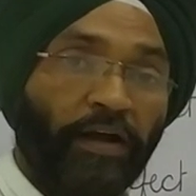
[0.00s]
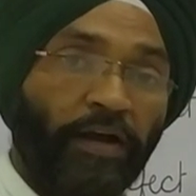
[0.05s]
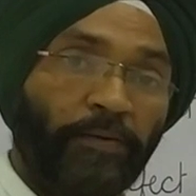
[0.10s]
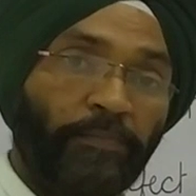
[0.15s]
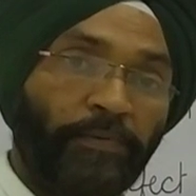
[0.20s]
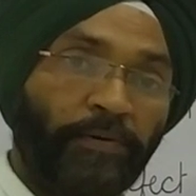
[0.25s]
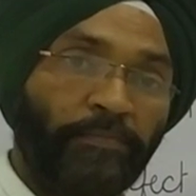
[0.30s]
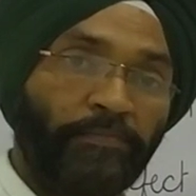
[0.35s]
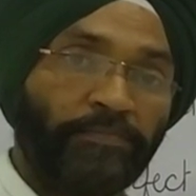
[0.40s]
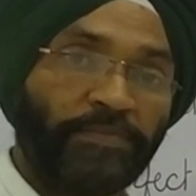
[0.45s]
अब
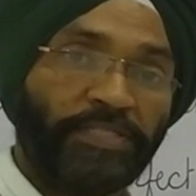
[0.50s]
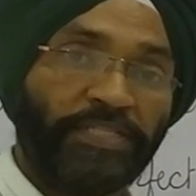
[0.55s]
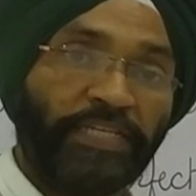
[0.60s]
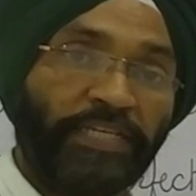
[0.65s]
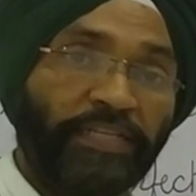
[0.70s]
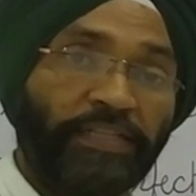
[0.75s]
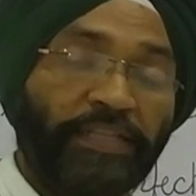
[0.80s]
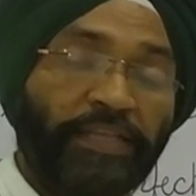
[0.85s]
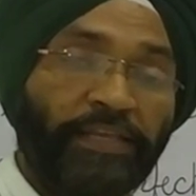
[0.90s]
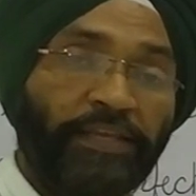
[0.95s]
हम
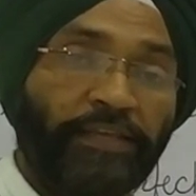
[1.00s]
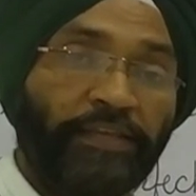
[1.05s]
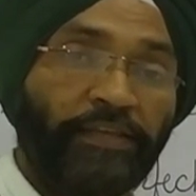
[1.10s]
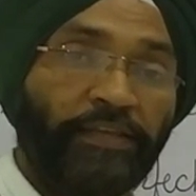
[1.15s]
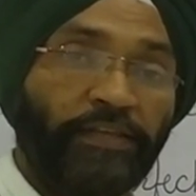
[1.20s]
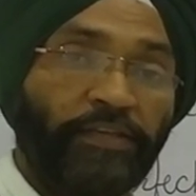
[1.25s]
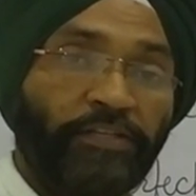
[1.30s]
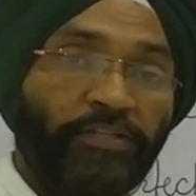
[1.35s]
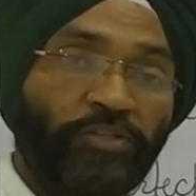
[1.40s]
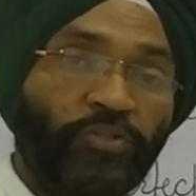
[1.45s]
सीखते हैं
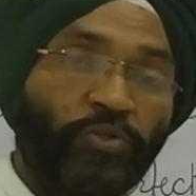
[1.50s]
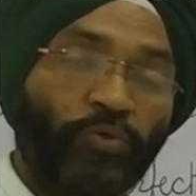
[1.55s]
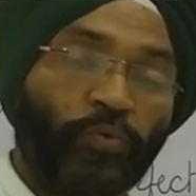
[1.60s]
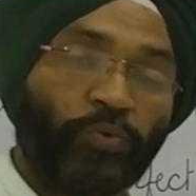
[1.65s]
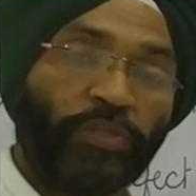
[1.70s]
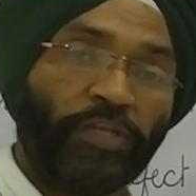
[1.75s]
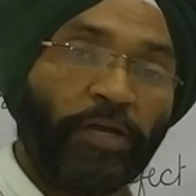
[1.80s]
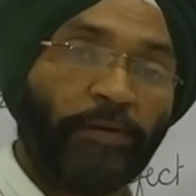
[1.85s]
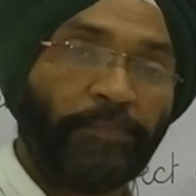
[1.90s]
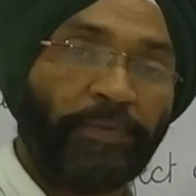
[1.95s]

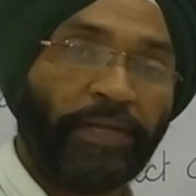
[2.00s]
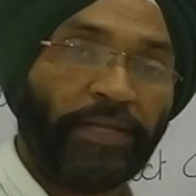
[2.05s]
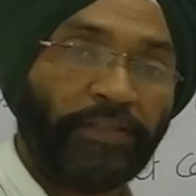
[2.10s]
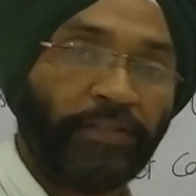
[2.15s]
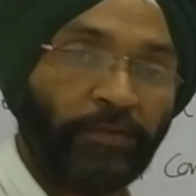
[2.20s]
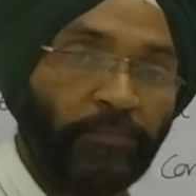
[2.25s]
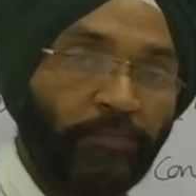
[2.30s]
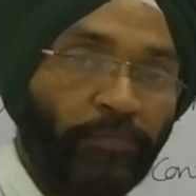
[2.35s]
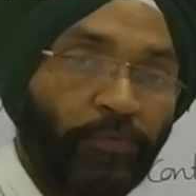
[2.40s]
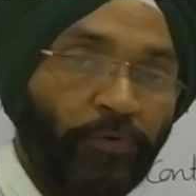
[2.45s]
चौथा
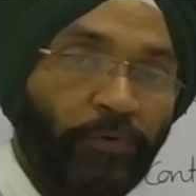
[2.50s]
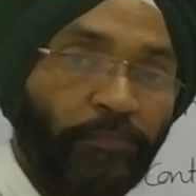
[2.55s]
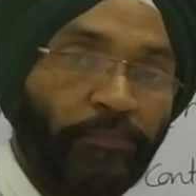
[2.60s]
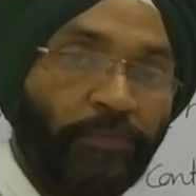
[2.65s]
महत्वपूर्ण